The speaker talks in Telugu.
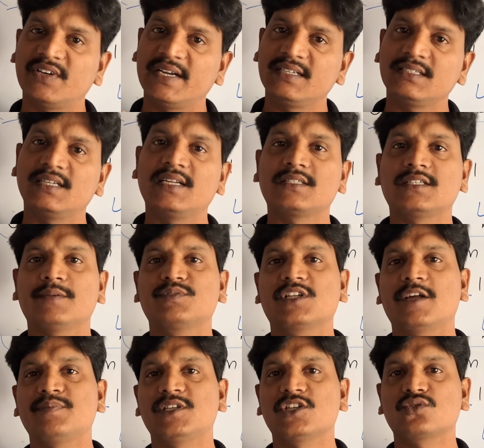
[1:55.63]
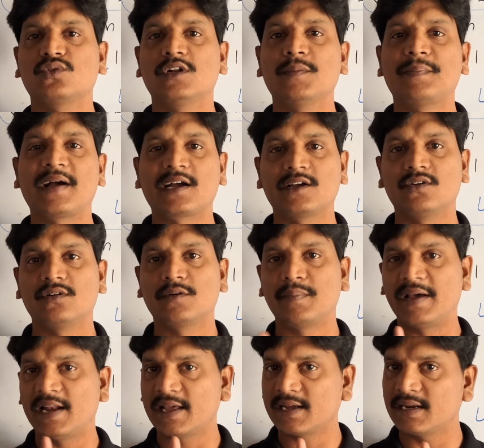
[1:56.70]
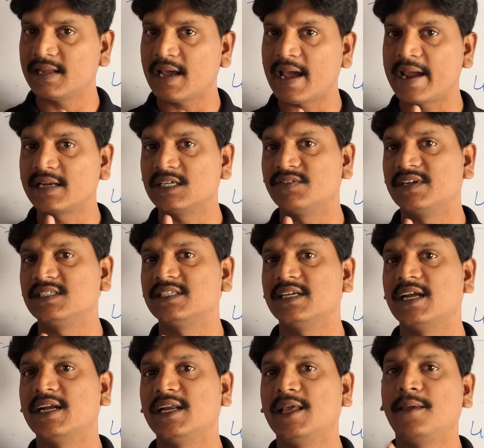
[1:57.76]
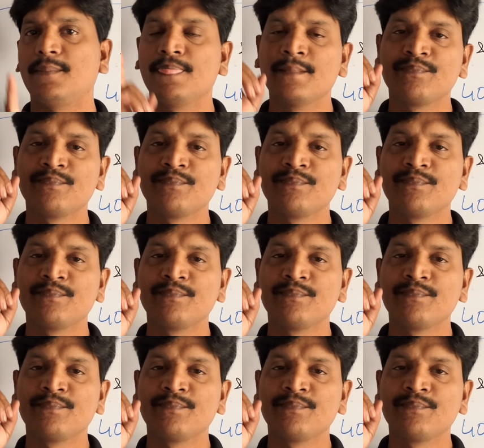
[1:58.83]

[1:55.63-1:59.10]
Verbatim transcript: వెంటనే సబ్స్క్రైబ్ చేసుకొని పక్కన ఉన్న బెల్ యాక్టివేట్ చేయండి